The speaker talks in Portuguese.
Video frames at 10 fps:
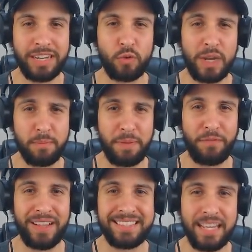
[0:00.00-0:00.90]
coisa pra
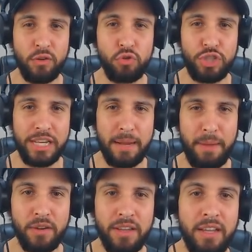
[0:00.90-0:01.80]
fazer no dia,
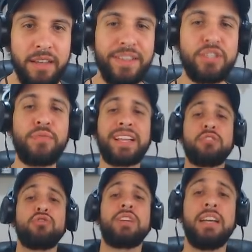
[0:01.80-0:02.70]
mano. Em vez de
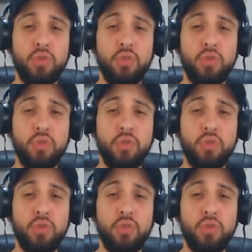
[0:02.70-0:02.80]
ficar jogando